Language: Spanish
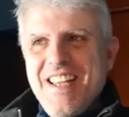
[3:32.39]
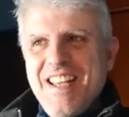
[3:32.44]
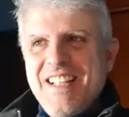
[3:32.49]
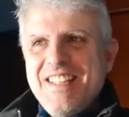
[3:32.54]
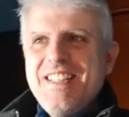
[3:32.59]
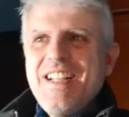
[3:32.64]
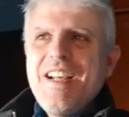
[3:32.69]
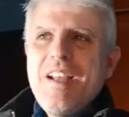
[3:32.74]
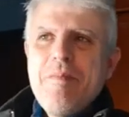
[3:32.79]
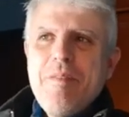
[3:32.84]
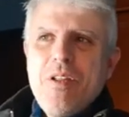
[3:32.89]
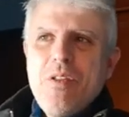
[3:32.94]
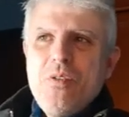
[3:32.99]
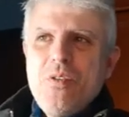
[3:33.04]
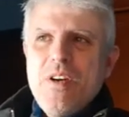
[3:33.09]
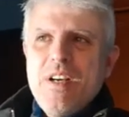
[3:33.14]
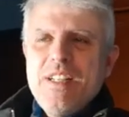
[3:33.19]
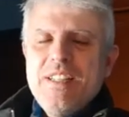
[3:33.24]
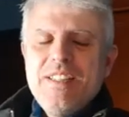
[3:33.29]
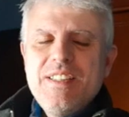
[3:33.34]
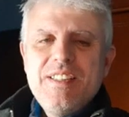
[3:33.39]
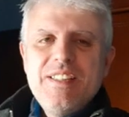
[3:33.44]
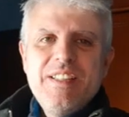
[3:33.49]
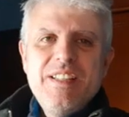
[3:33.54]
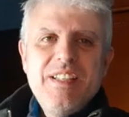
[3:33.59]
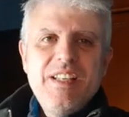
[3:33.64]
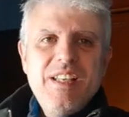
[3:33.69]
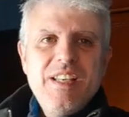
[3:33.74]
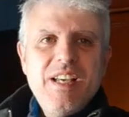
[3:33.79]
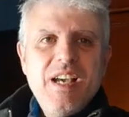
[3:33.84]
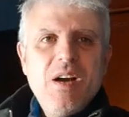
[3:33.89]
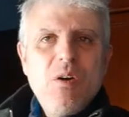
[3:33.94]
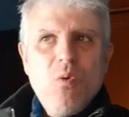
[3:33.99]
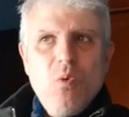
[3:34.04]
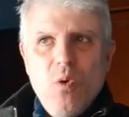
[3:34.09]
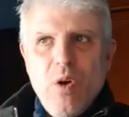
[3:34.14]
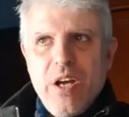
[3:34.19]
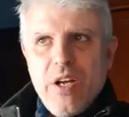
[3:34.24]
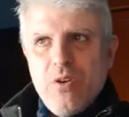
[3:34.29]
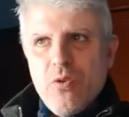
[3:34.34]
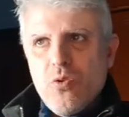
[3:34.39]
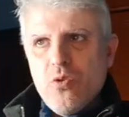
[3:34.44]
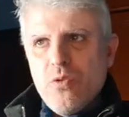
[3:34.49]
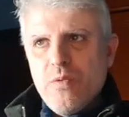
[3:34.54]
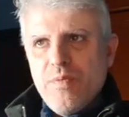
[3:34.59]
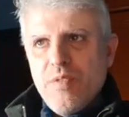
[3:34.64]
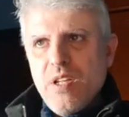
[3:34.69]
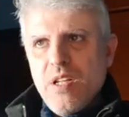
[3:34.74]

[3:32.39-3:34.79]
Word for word: esas quemaduras y agujeros,